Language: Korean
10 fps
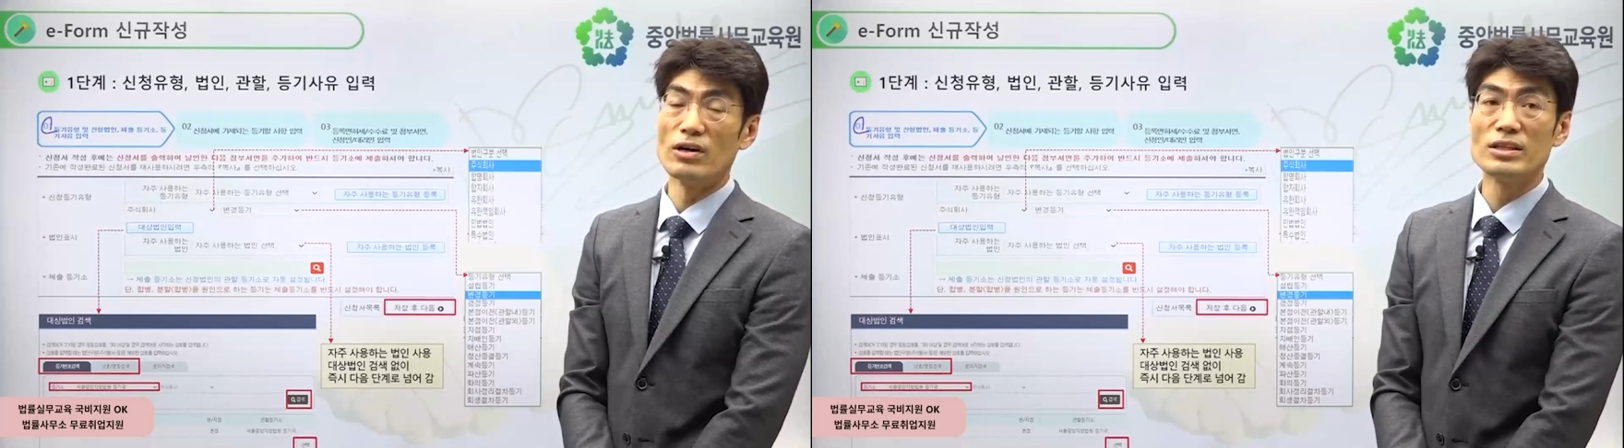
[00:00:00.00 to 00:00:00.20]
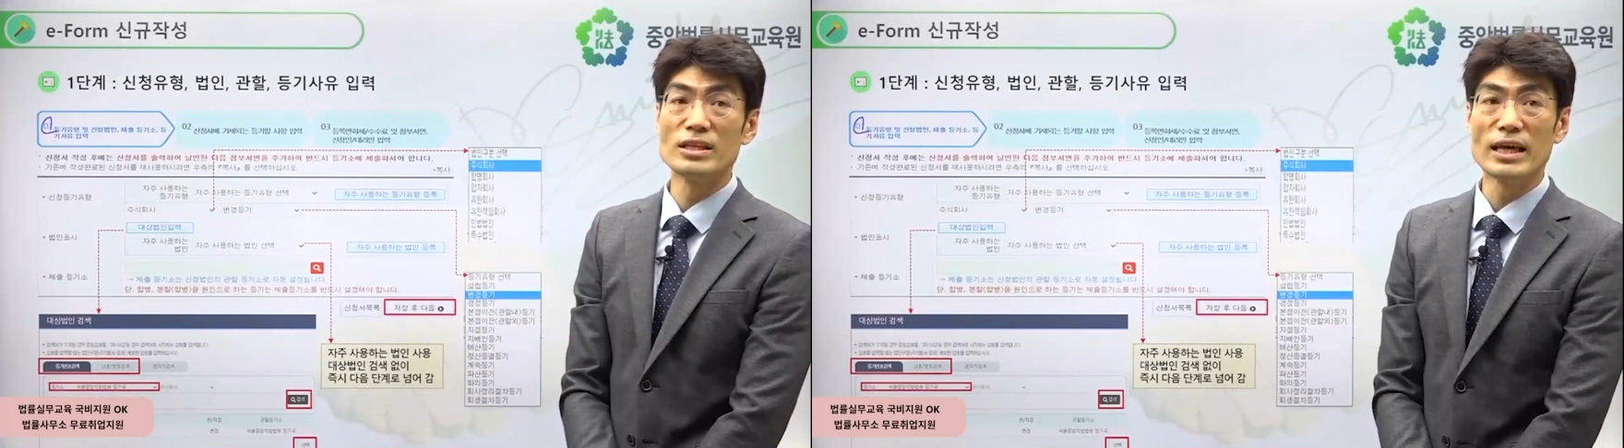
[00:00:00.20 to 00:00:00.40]

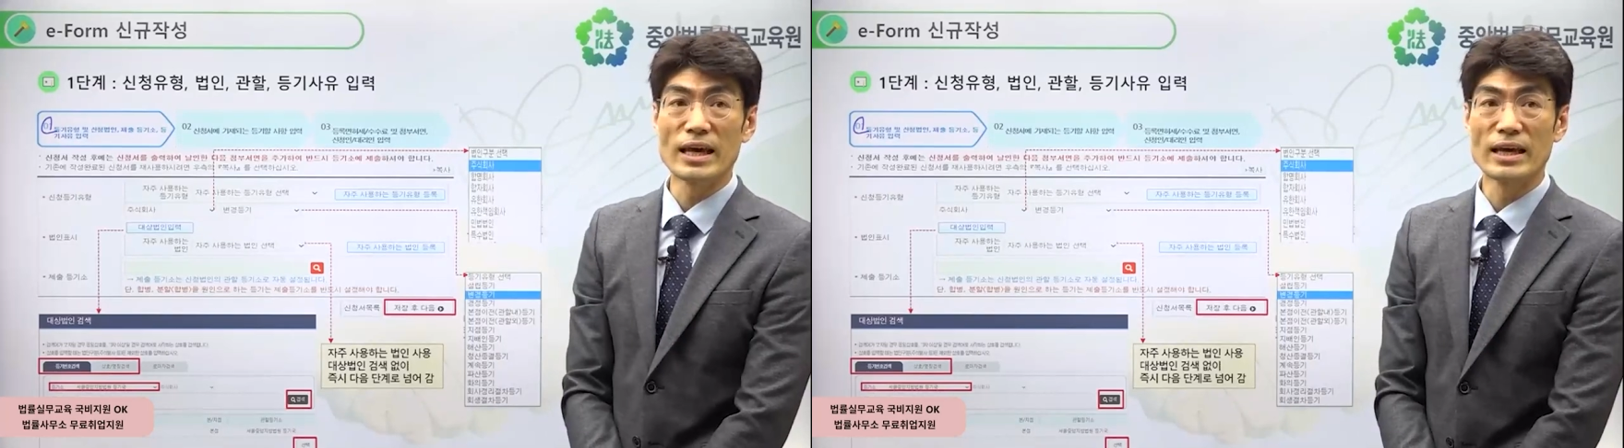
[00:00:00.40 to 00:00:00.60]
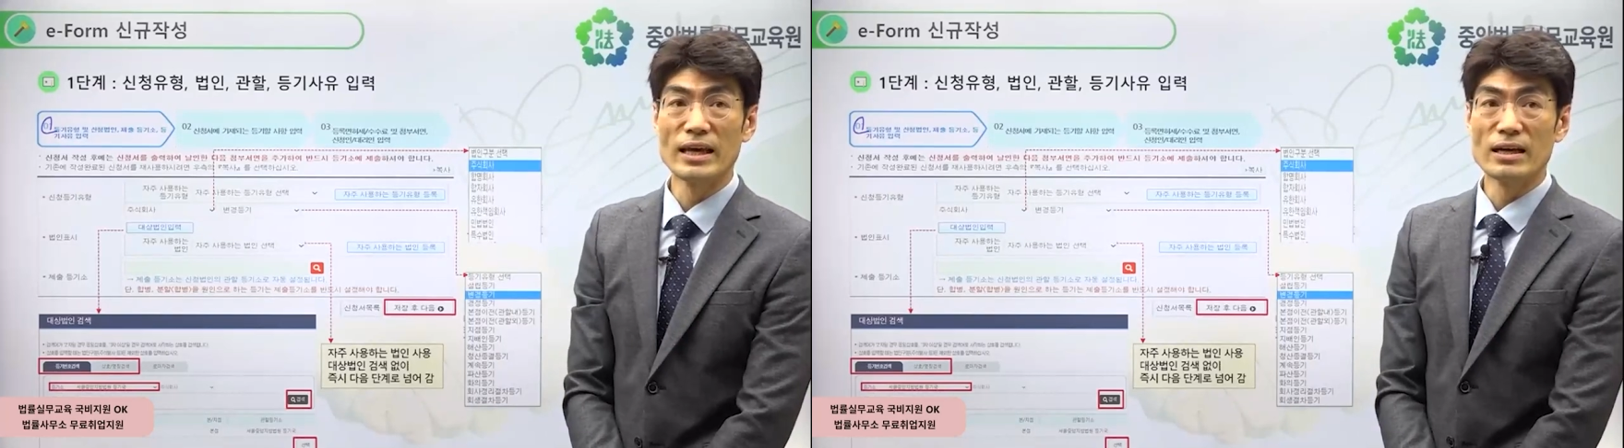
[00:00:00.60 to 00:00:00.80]

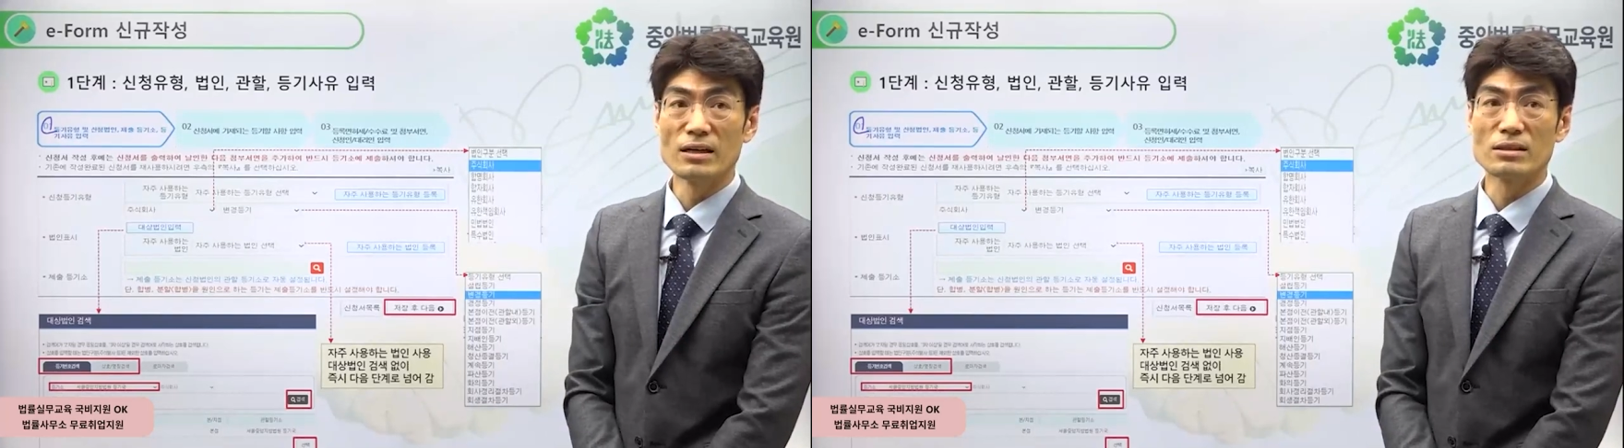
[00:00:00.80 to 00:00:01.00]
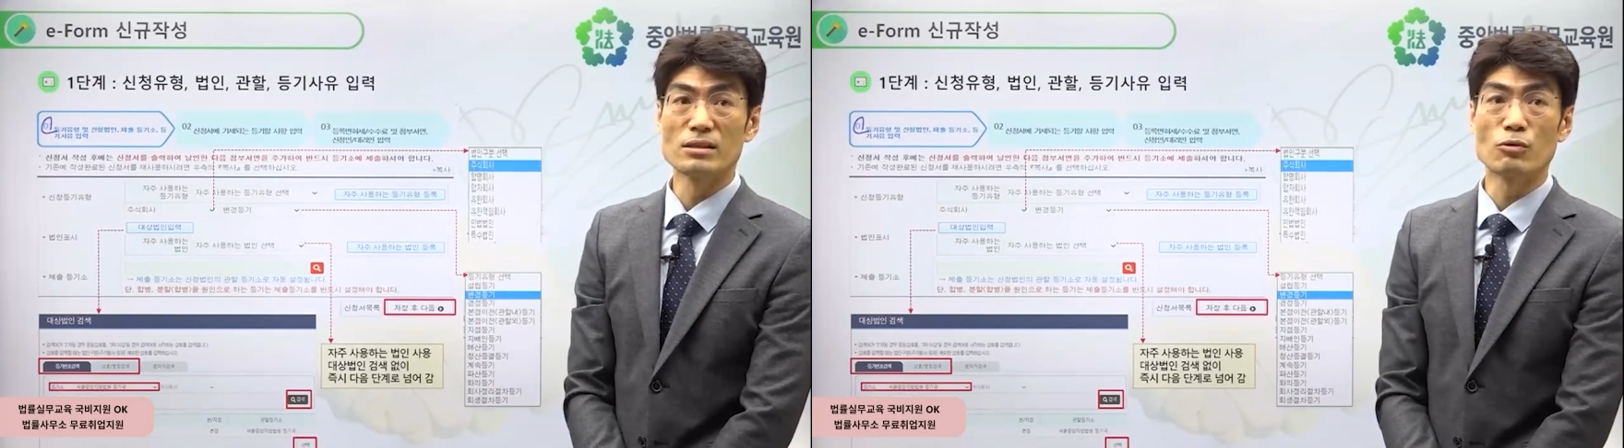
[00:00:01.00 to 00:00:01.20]
어디에
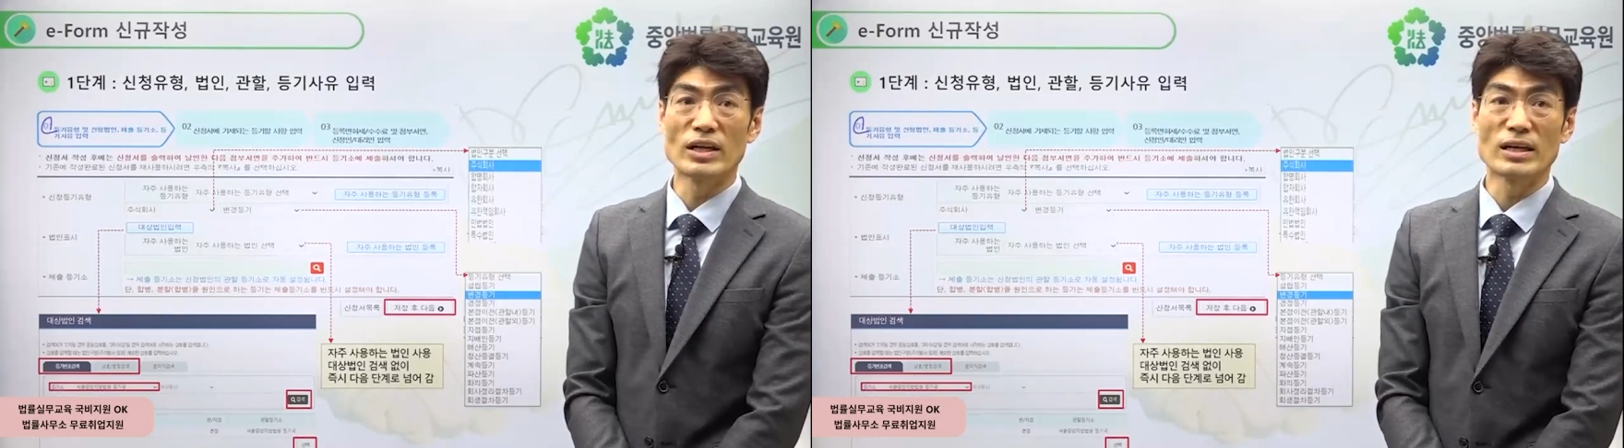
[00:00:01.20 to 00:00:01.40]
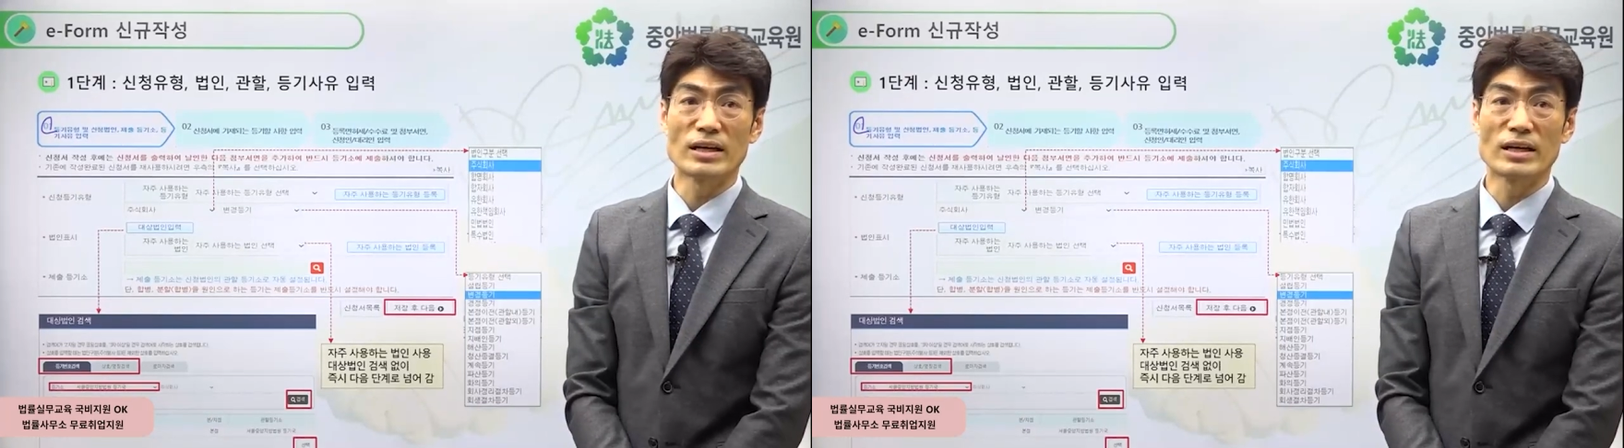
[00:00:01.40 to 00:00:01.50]
어떤 관